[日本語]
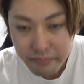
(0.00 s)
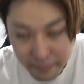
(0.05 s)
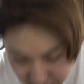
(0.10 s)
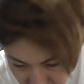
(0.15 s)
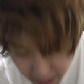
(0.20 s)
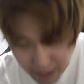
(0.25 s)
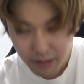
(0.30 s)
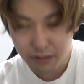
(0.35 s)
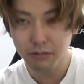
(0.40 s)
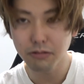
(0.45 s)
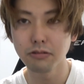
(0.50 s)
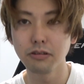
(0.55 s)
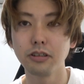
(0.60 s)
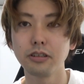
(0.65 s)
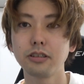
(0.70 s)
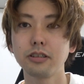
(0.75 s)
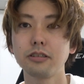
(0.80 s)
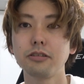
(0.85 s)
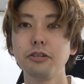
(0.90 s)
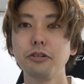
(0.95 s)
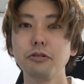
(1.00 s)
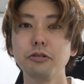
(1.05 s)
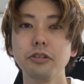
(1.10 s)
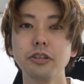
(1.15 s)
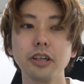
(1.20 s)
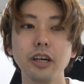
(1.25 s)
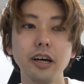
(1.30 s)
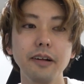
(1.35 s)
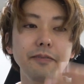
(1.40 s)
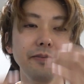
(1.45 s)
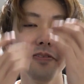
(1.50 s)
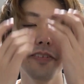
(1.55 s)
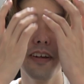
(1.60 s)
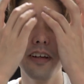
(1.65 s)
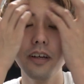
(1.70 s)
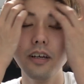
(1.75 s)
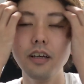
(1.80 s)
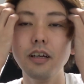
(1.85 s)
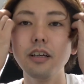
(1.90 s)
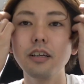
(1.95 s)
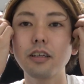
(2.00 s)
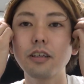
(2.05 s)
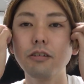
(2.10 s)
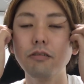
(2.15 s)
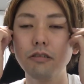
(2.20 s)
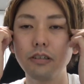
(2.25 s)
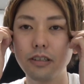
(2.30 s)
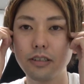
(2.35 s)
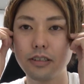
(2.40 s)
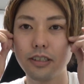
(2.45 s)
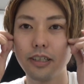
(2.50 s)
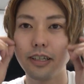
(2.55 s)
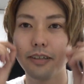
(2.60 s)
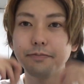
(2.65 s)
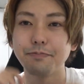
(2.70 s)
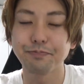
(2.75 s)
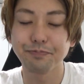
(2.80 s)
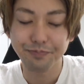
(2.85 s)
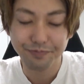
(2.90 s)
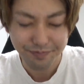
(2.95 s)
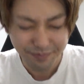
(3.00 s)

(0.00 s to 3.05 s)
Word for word: 内藤ですということで、えー、今日はですね